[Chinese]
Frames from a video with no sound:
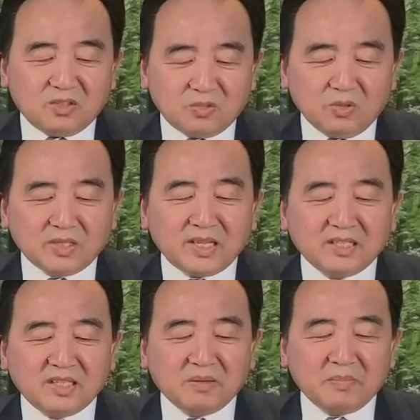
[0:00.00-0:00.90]
昨天
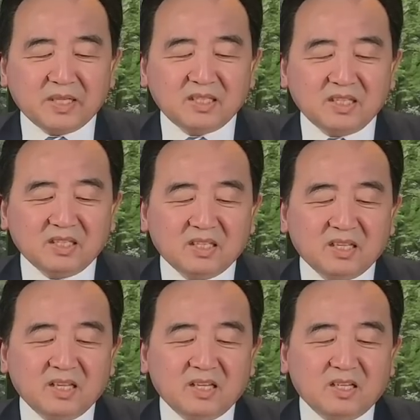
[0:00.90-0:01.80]
的一个媒体。
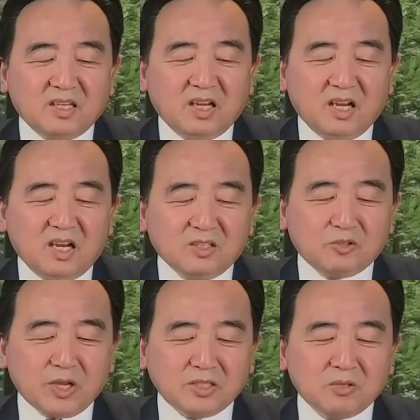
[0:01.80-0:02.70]
呃，
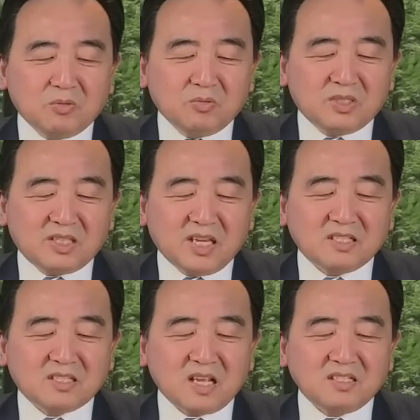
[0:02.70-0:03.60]
全球前
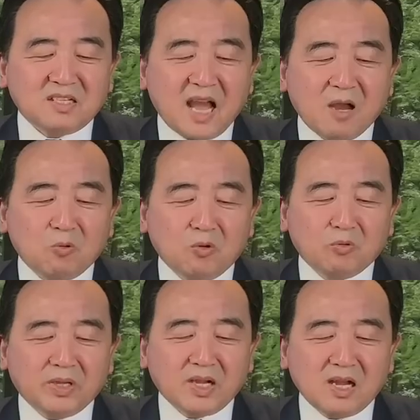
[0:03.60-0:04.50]
三十大货
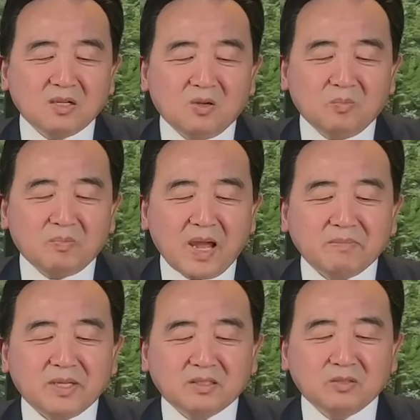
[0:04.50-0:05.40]
柜港口排
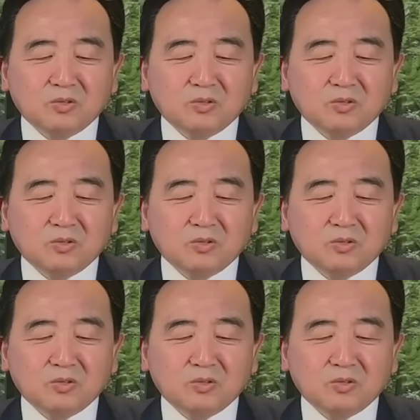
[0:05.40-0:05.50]
名，